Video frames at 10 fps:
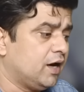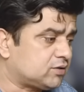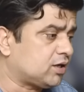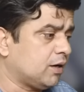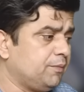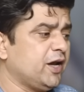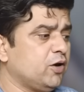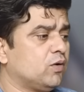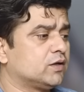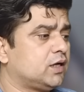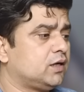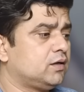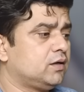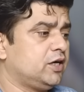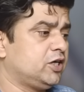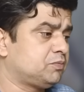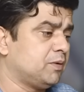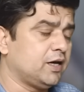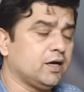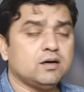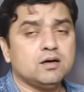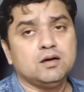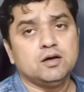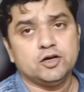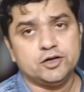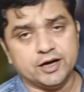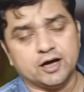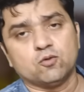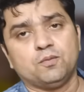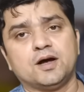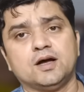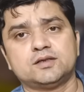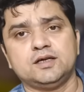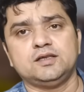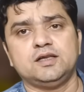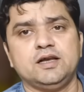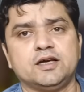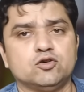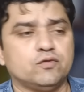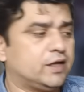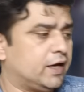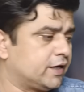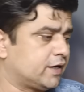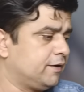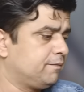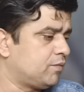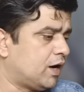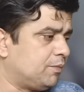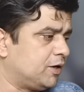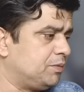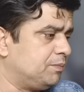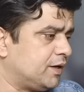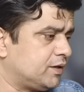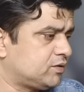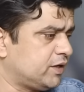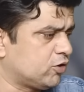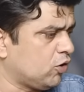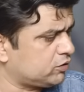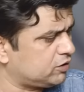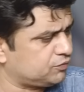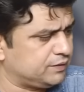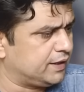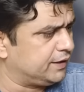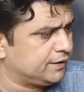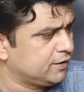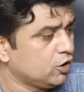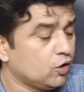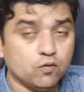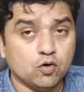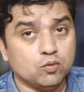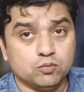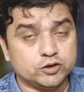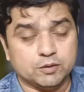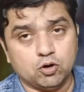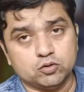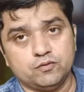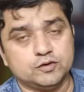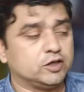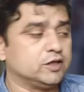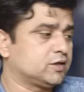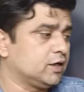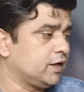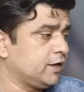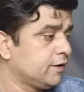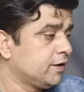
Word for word: ऐसा कभी नहीं हुआ था नरेश बालियान ये आरोप लगाते हैं दिल्ली के जो विधायक हैं आम आदमी पार्टी से एक और तस्वीर आई वो मुझे बहुत विचलित कर गई